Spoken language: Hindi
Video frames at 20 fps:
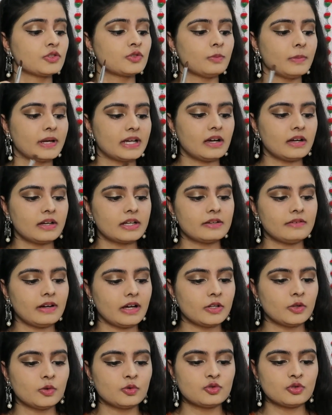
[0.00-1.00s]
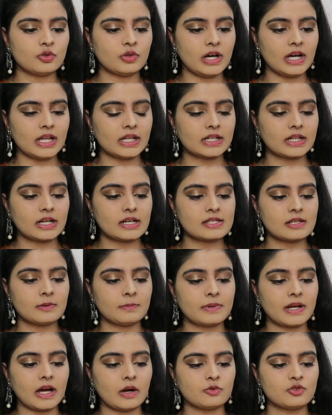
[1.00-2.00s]
सो मैं क्या करने वाली हूँ जो हल्का
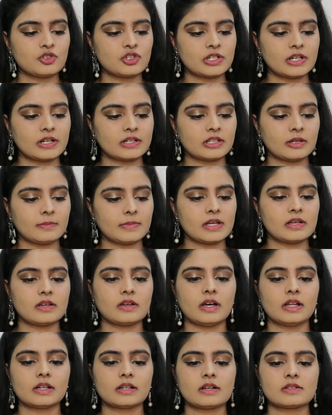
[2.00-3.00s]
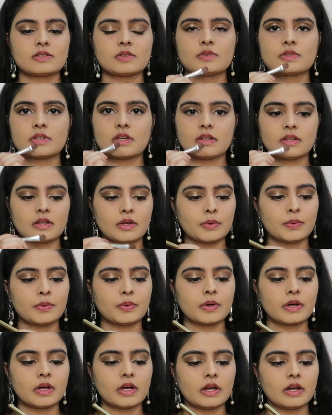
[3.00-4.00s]
सा ब्राउन शेड था मैं हल्का सा उसके अंदर
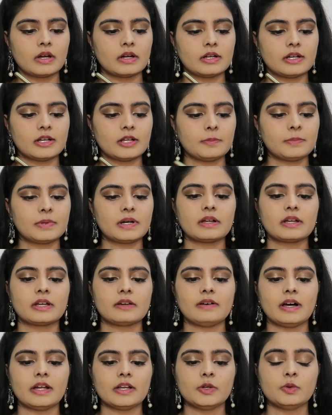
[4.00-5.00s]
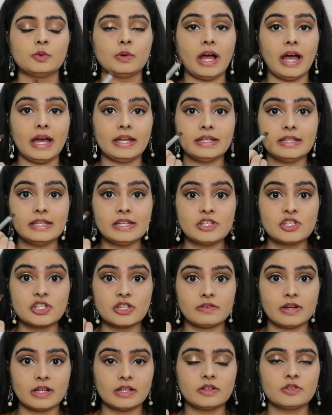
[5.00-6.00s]
डिप करने वाली हूँ एंड
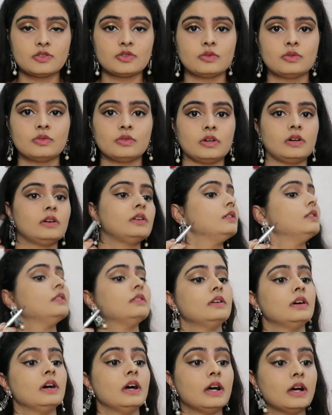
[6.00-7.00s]
नीचे वाली जो uh,